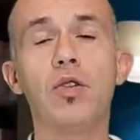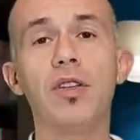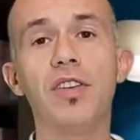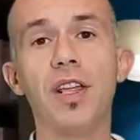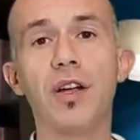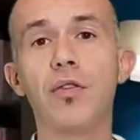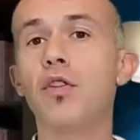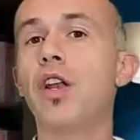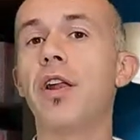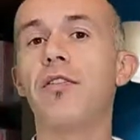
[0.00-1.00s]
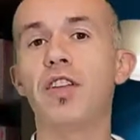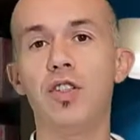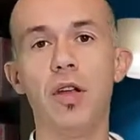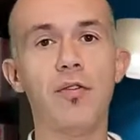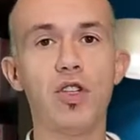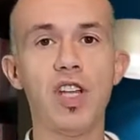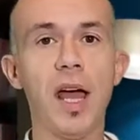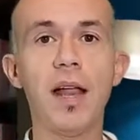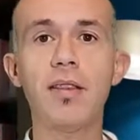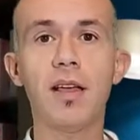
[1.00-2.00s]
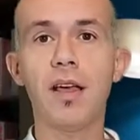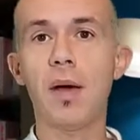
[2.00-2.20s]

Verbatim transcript: condividere con voi è una riflessione a voce alta,